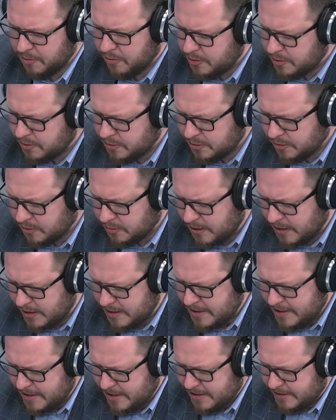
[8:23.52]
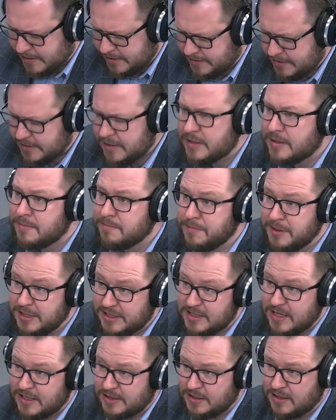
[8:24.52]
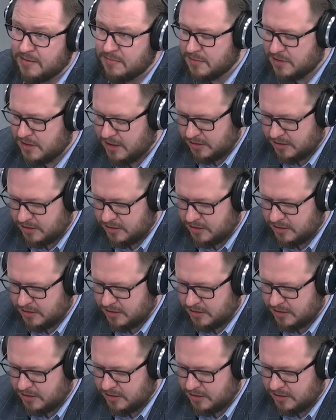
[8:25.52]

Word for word: połączona z biznesem.